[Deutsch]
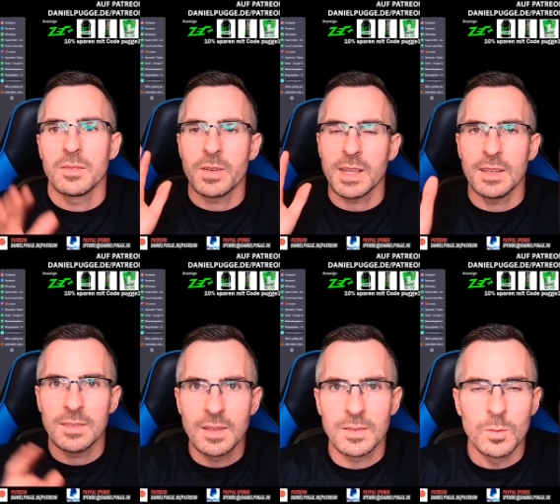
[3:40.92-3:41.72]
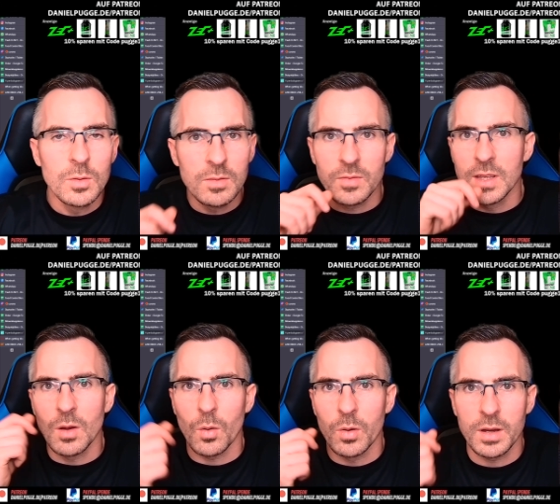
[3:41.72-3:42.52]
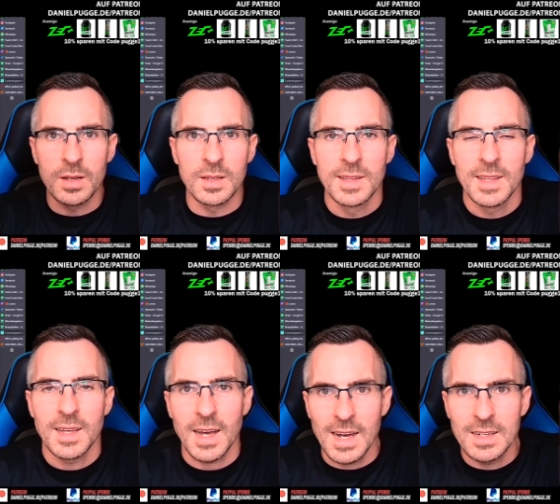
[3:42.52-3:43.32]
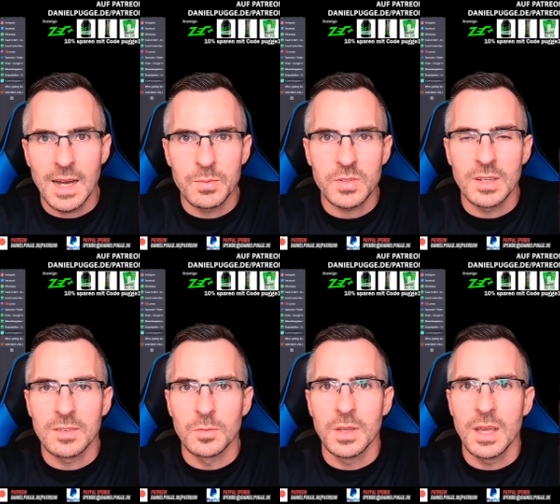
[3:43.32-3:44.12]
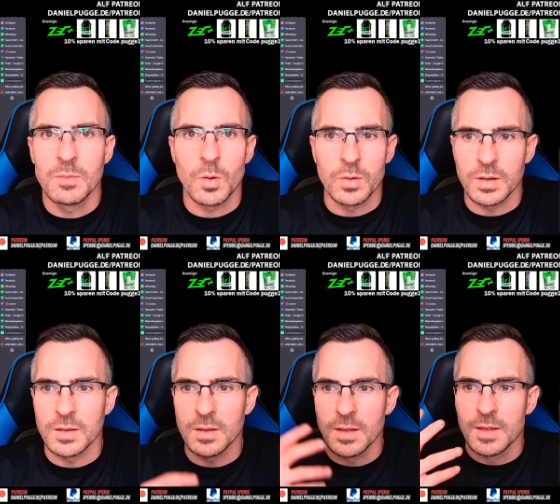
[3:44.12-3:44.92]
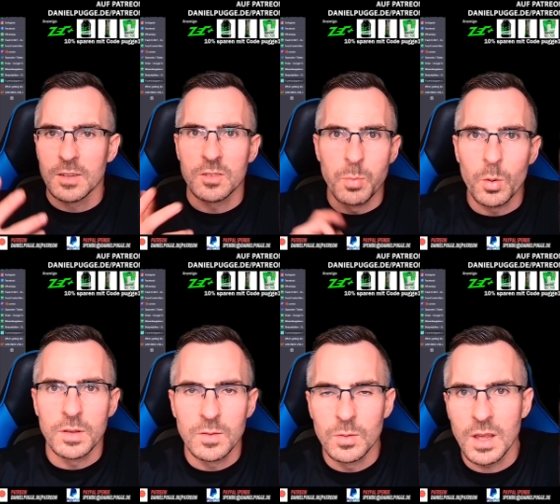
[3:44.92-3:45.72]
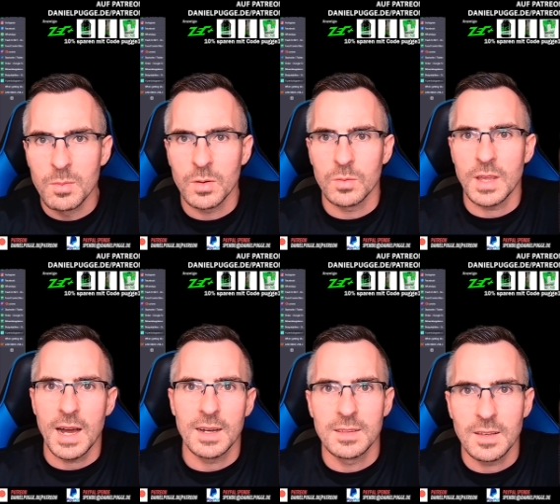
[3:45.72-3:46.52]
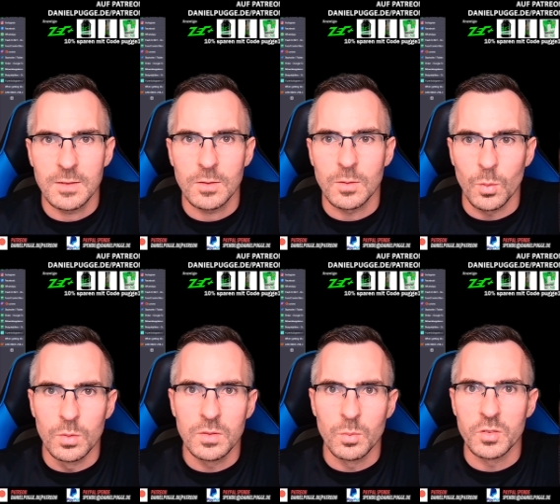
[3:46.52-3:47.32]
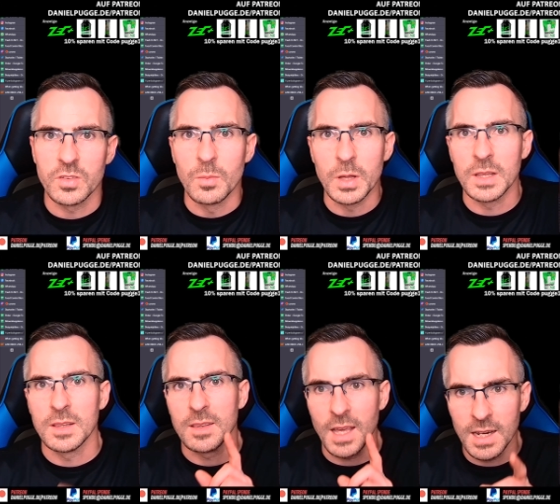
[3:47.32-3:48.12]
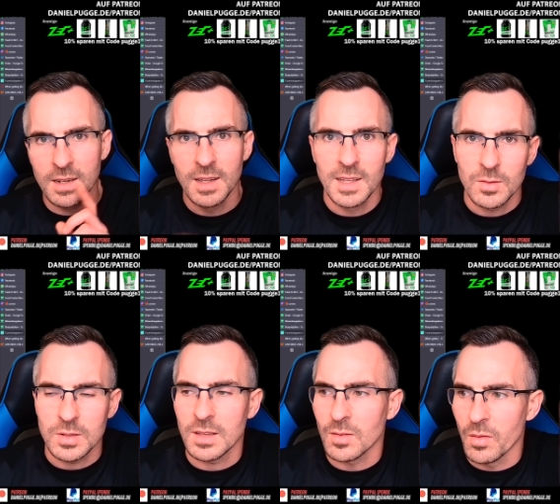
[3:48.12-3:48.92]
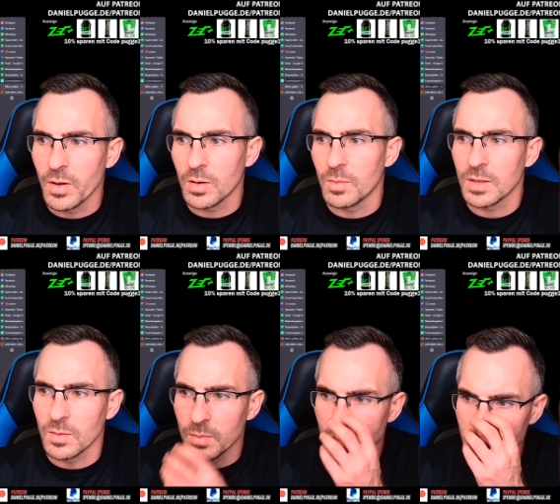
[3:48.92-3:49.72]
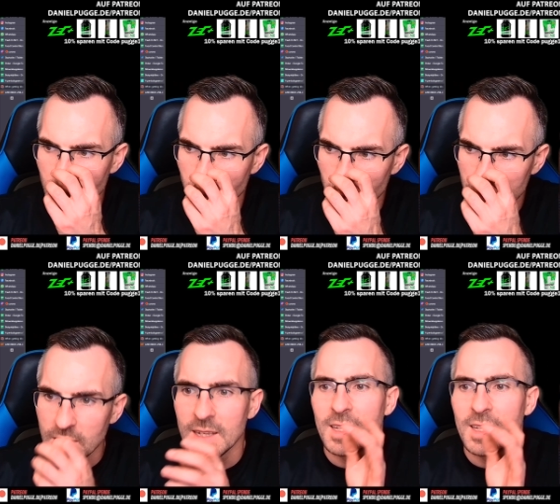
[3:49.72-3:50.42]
vergesst es irgendwie euren Rachenabstrich zu nehmen, eure Spucke zu nehmen und darin Testosteron zu bestimmen. Denn, und jetzt kommen wir auch nochmal zum nächsten Punkt,